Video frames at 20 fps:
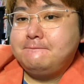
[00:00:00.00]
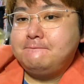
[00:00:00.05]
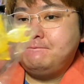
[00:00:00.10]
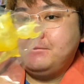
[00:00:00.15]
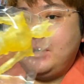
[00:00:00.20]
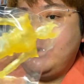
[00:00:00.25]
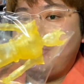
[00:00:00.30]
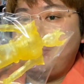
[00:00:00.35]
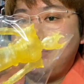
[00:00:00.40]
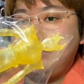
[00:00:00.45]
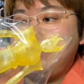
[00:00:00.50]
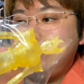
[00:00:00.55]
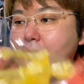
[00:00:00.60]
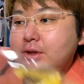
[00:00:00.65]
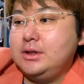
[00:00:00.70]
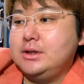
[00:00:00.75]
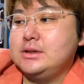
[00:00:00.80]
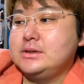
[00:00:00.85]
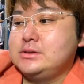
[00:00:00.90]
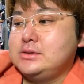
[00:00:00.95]
まあ、これもいい
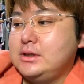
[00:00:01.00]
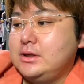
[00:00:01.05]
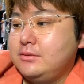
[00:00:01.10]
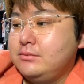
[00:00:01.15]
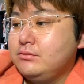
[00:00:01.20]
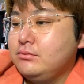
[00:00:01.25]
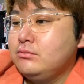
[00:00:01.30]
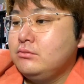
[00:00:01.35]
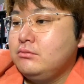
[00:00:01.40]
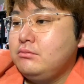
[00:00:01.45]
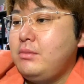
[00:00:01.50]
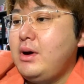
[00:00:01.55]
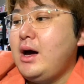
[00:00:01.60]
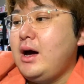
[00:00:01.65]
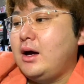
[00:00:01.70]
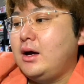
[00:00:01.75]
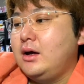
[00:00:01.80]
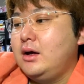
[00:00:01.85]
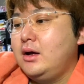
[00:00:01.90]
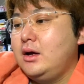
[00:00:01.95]
ですね。ま
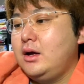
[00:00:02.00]
あ、